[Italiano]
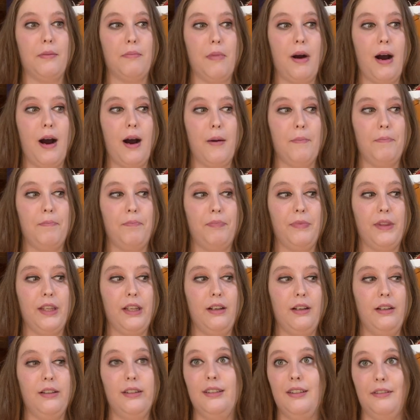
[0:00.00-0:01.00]
ma
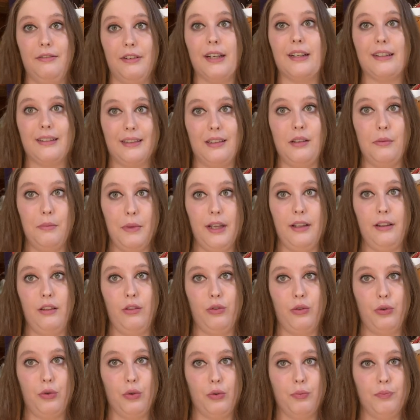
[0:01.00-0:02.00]
il
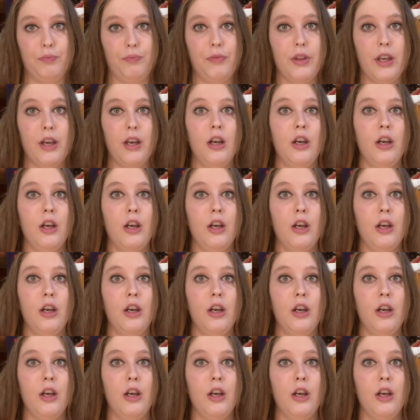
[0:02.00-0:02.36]
divertimento.